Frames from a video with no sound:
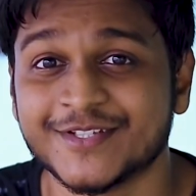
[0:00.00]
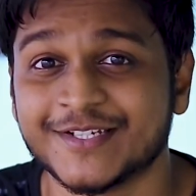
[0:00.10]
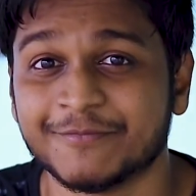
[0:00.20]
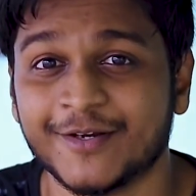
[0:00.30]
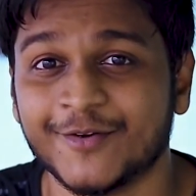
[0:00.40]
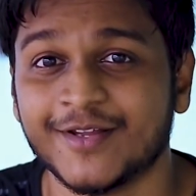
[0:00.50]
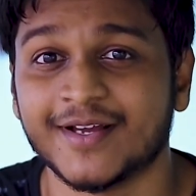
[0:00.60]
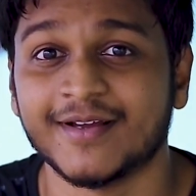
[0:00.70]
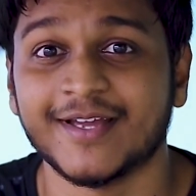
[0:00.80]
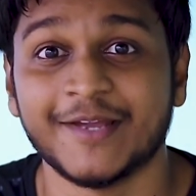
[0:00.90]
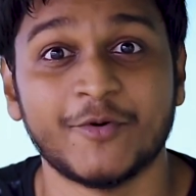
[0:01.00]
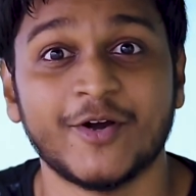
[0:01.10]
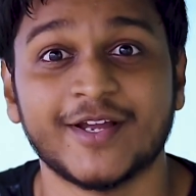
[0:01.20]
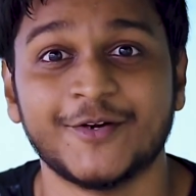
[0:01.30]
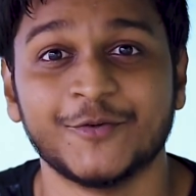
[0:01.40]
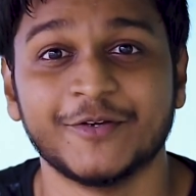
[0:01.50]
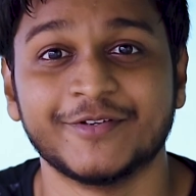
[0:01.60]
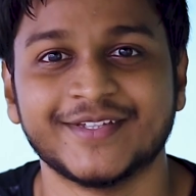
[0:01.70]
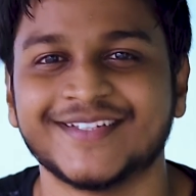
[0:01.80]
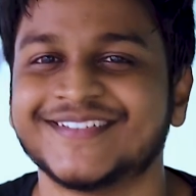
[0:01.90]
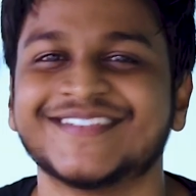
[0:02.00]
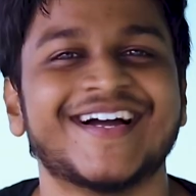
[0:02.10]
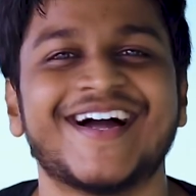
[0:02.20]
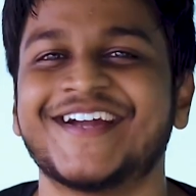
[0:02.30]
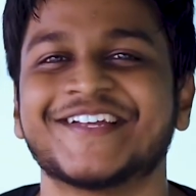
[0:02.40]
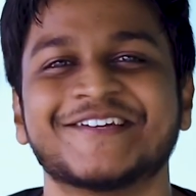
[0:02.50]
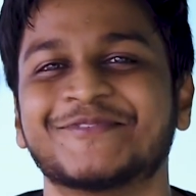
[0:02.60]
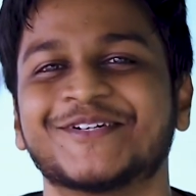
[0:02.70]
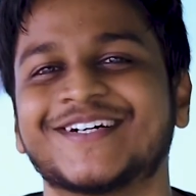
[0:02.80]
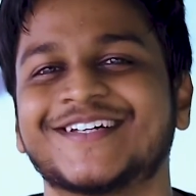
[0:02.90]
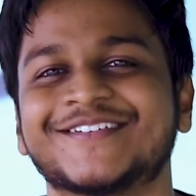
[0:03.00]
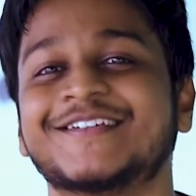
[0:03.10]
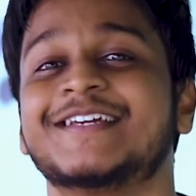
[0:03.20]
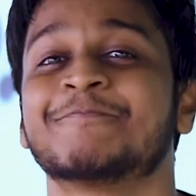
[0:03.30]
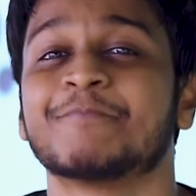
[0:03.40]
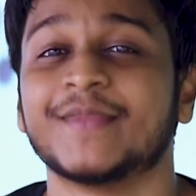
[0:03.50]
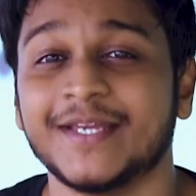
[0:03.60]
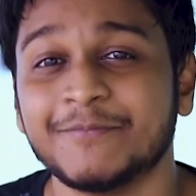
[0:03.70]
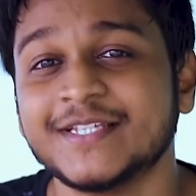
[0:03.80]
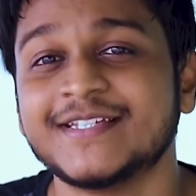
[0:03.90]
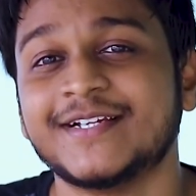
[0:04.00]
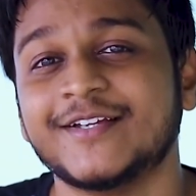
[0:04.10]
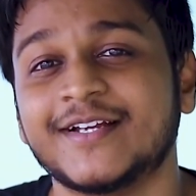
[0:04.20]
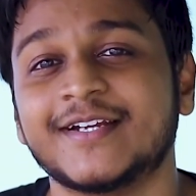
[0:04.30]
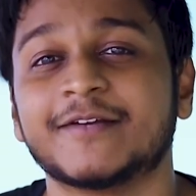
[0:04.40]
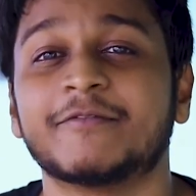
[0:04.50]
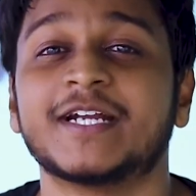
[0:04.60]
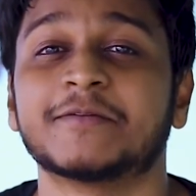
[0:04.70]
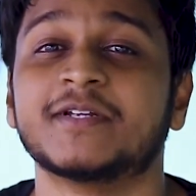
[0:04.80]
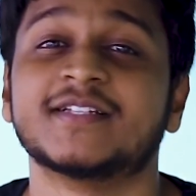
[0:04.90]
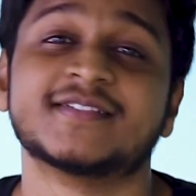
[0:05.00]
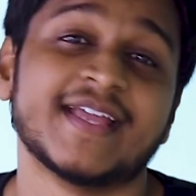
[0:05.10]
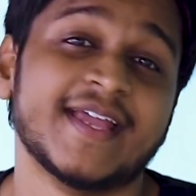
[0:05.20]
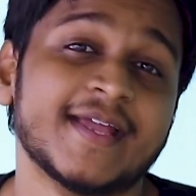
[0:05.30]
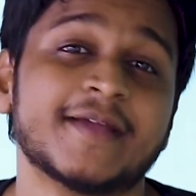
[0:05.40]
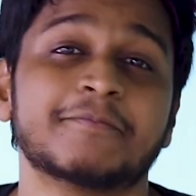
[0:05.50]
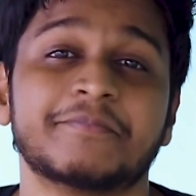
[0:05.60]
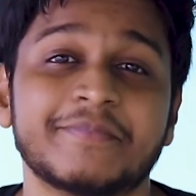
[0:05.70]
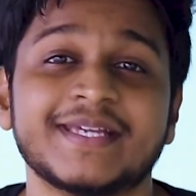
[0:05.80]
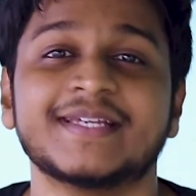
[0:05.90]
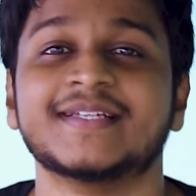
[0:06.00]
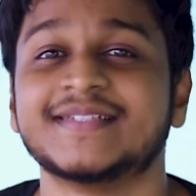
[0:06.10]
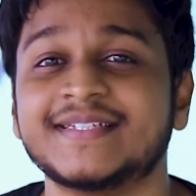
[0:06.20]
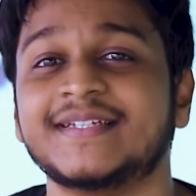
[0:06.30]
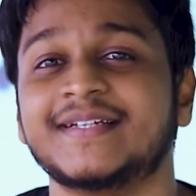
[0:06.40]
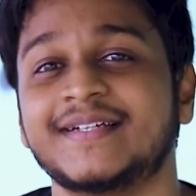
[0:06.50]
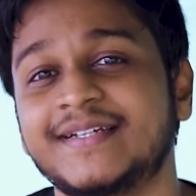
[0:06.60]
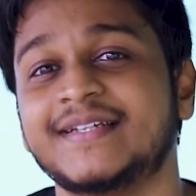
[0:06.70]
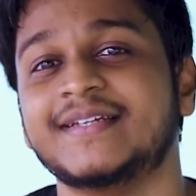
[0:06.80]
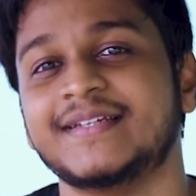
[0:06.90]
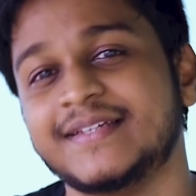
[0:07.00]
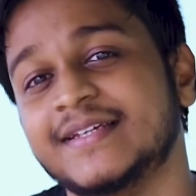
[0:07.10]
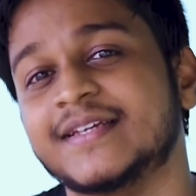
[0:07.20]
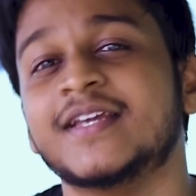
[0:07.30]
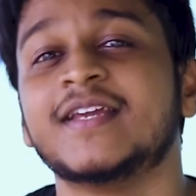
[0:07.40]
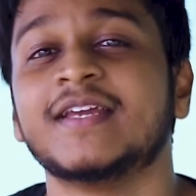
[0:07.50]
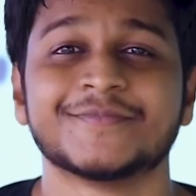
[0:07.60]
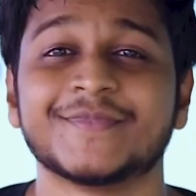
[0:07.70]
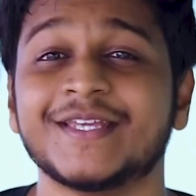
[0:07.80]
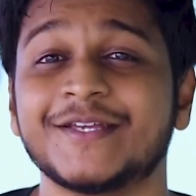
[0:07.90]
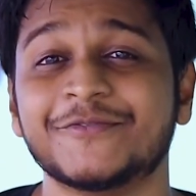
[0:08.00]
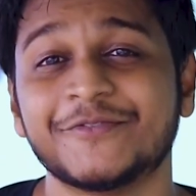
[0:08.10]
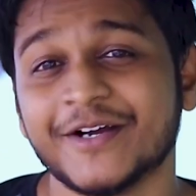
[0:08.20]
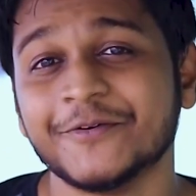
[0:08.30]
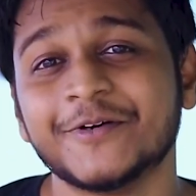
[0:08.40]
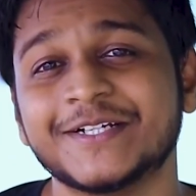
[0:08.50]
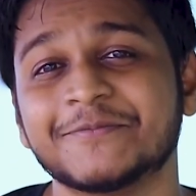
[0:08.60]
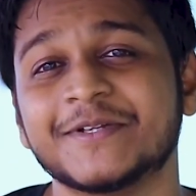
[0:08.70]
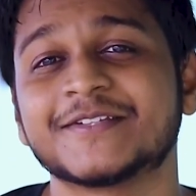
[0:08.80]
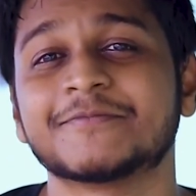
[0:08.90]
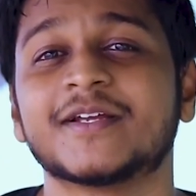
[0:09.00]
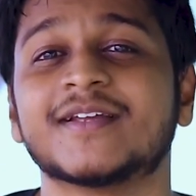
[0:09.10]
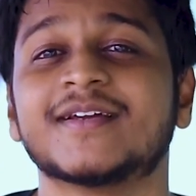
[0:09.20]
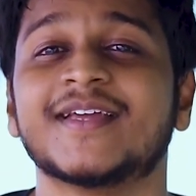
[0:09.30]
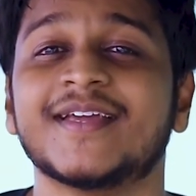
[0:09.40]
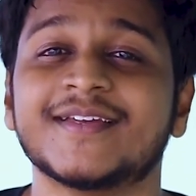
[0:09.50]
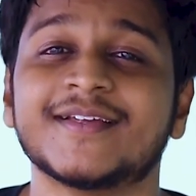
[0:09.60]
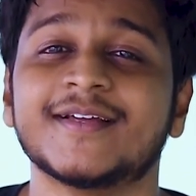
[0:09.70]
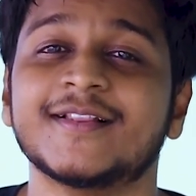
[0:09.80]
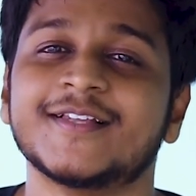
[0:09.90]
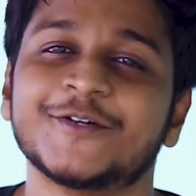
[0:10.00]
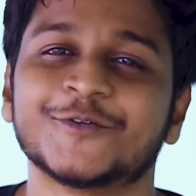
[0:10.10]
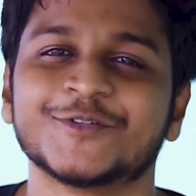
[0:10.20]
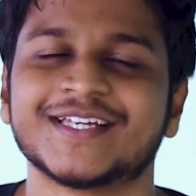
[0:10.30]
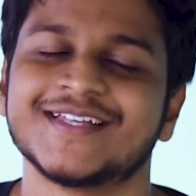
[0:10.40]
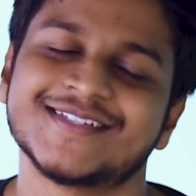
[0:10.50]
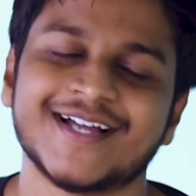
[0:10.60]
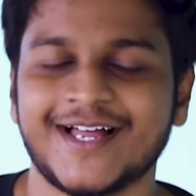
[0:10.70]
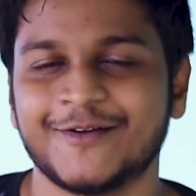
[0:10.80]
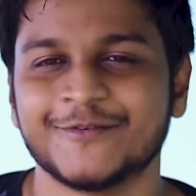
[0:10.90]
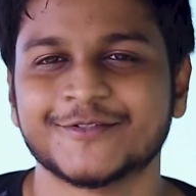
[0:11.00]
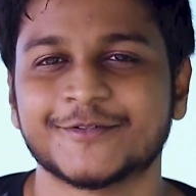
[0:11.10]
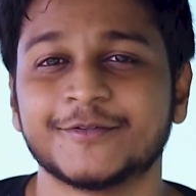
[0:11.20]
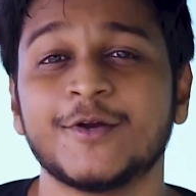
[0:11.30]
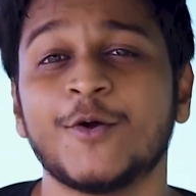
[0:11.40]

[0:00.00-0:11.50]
బాలు సినిమాలో లాగా ఏ బాయ్ కెన్ డు ఎవ్రీథింగ్ ఆ లో కాదు ఏబిసిడి అంటే వైటమిన్స్ ఏ డి ఈ ఫైవ్ వైటమిన్స్ మన హెయిర్ హెల్దీ కి చాలా అవసరం